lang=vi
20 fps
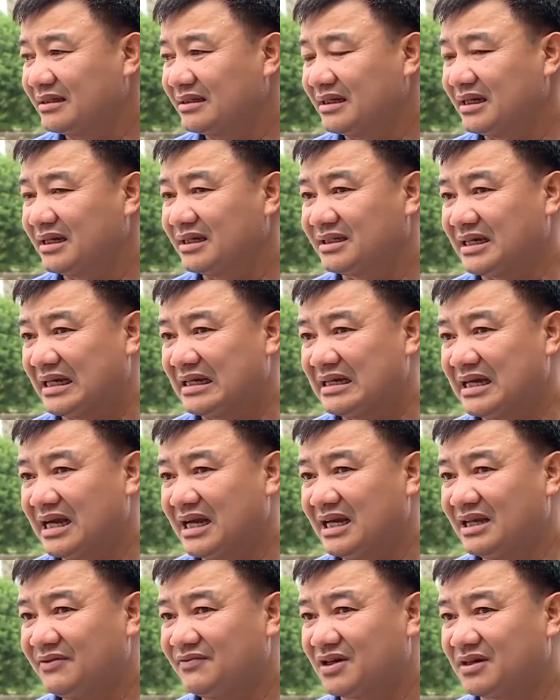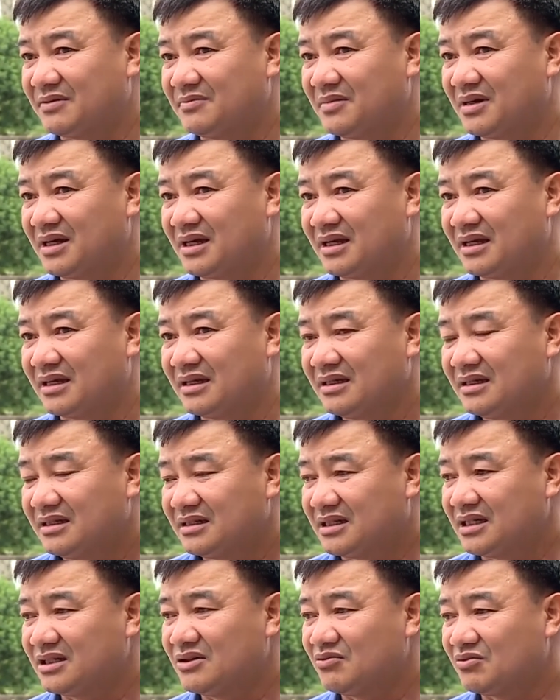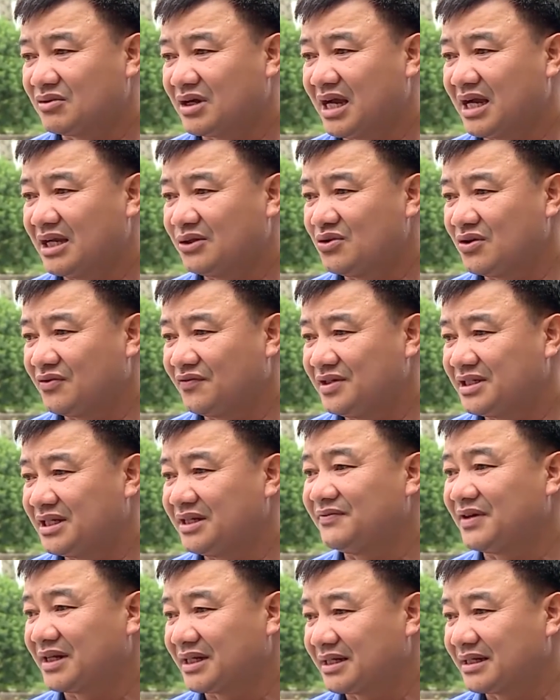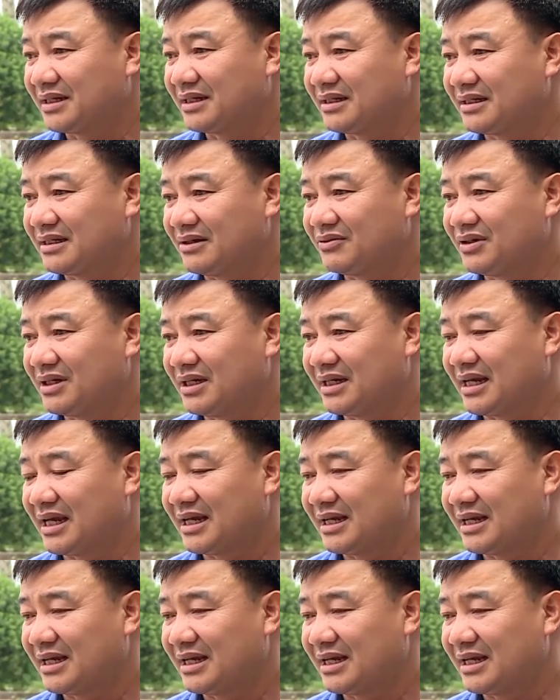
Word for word: để tránh cái lĩnh vực mà sử dụng cái thuốc vi sinh vật trong như thế